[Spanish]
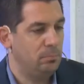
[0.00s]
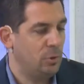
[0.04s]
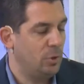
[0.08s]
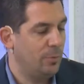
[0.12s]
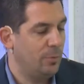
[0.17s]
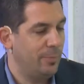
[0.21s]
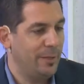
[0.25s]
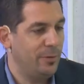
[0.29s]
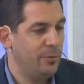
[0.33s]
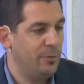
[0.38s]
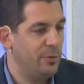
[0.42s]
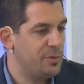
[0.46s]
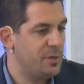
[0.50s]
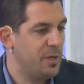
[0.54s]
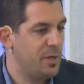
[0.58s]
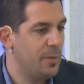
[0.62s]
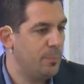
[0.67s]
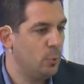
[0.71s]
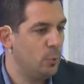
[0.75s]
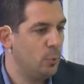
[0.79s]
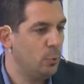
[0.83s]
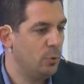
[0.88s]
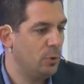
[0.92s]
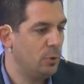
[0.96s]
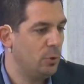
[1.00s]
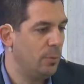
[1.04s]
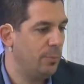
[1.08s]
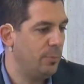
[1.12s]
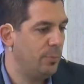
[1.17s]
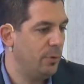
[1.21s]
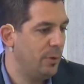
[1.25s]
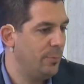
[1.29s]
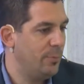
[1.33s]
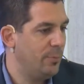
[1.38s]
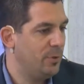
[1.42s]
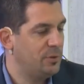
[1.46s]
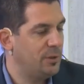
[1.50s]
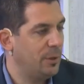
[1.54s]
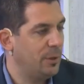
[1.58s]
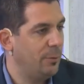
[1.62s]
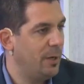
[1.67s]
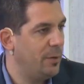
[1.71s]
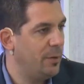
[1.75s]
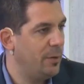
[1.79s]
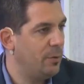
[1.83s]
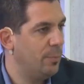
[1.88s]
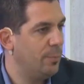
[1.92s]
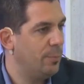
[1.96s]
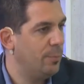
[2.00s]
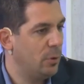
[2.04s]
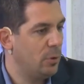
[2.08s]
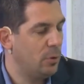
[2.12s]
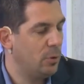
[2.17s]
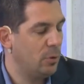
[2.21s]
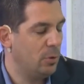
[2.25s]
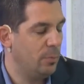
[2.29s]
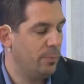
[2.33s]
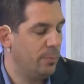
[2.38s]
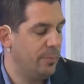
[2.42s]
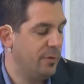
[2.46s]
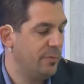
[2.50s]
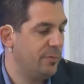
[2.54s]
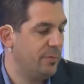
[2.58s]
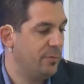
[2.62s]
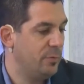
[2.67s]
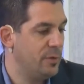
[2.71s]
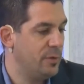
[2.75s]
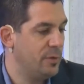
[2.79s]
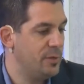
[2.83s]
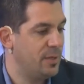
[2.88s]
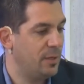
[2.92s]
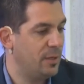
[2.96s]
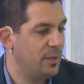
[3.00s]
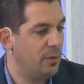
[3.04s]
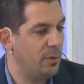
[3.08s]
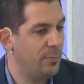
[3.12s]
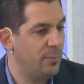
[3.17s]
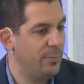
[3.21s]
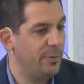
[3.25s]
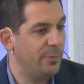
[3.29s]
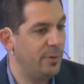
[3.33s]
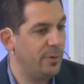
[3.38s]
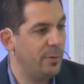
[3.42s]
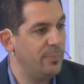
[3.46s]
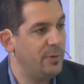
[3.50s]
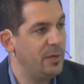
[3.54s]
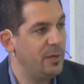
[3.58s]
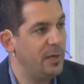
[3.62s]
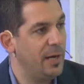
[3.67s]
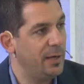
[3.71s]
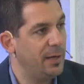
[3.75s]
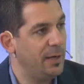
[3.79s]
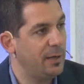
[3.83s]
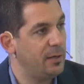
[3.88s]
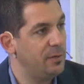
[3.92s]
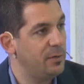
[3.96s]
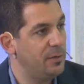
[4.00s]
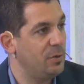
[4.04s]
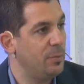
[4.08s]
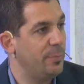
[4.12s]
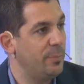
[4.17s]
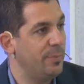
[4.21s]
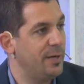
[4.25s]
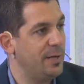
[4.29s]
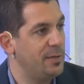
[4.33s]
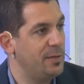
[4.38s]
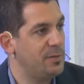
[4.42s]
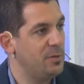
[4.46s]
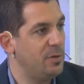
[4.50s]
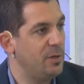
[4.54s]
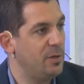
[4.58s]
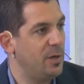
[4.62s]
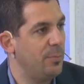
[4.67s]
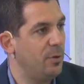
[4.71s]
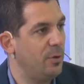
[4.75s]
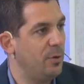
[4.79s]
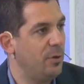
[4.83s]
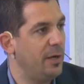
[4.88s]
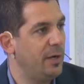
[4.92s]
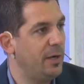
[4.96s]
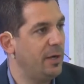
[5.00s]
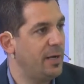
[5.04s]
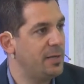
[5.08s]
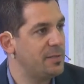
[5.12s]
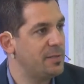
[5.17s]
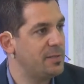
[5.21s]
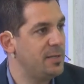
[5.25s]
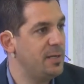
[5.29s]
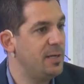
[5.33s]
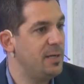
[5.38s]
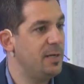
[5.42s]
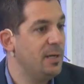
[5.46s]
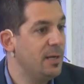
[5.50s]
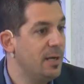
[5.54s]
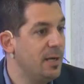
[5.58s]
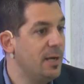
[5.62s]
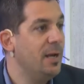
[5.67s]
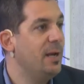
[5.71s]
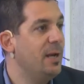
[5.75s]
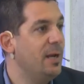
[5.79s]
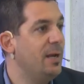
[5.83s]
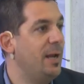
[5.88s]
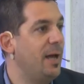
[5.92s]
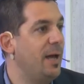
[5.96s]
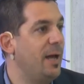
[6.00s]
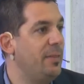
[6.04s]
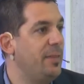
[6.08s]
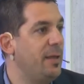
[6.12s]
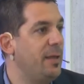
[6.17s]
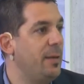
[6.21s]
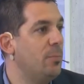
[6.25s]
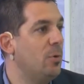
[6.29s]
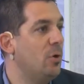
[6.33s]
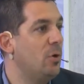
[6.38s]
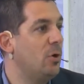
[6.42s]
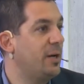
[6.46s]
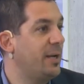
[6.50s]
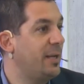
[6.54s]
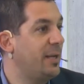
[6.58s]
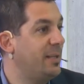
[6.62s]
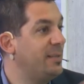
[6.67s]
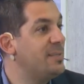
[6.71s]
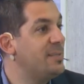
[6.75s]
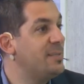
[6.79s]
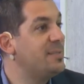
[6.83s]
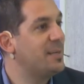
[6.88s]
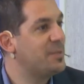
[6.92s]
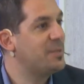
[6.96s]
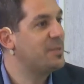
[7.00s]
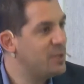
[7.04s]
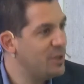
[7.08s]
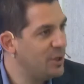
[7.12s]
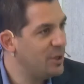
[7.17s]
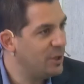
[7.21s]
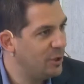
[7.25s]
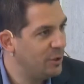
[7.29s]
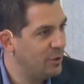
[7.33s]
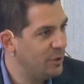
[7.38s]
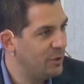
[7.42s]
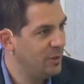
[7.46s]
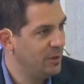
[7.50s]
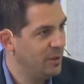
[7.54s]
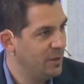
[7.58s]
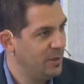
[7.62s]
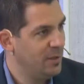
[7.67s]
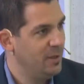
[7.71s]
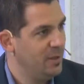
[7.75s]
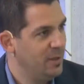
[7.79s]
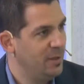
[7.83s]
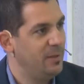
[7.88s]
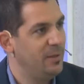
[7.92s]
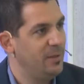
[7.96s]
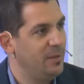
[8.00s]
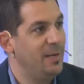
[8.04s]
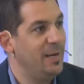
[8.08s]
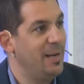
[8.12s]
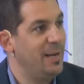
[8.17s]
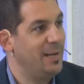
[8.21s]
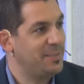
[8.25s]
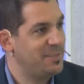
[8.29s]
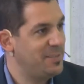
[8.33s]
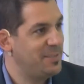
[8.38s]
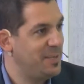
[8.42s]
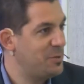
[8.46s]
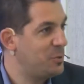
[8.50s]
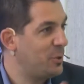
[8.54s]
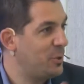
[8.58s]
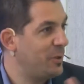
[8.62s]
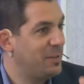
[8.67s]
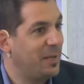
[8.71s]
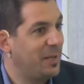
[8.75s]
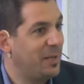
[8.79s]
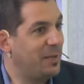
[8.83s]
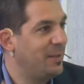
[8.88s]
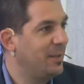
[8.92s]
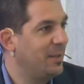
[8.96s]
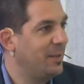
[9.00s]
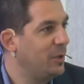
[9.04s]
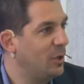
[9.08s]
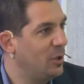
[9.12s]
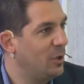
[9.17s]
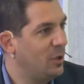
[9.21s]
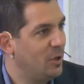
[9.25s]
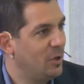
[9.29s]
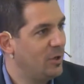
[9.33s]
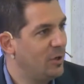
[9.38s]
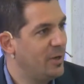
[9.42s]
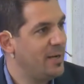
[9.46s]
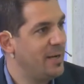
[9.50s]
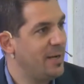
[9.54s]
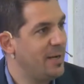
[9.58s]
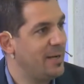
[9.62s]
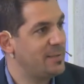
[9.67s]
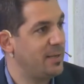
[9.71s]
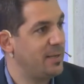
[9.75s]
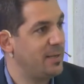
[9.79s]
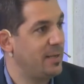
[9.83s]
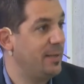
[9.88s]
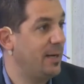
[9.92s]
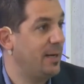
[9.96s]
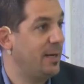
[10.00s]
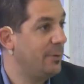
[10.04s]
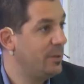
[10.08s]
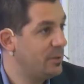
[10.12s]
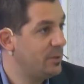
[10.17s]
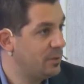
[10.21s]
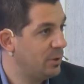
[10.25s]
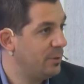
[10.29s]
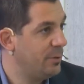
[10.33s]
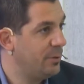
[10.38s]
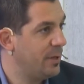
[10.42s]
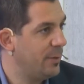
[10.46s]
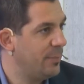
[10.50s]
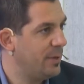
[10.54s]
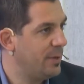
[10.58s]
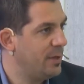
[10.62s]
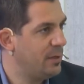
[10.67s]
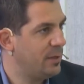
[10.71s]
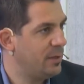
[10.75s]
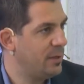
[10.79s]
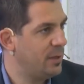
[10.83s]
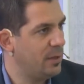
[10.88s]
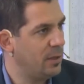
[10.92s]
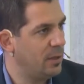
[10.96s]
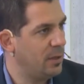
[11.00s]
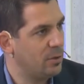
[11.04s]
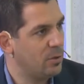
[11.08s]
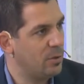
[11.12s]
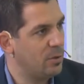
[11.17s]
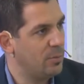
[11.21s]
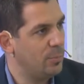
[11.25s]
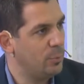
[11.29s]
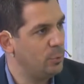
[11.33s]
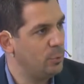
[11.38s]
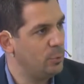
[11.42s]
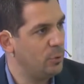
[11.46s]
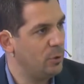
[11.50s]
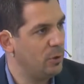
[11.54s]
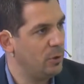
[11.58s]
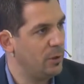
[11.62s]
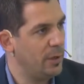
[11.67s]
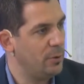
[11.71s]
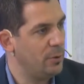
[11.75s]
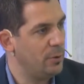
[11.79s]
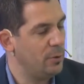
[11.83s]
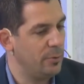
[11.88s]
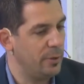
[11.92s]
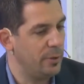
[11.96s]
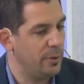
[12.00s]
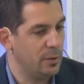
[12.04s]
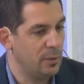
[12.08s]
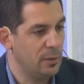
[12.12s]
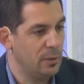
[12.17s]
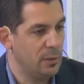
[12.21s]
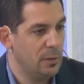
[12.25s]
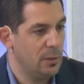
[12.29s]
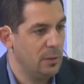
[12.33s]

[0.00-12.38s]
tomando ese punto podemos hablar un poco profundizando el primer pilar que es operaciones modernas y la democratización del acceso a estas tecnologías a través, obviamente, del cómputo en la nube.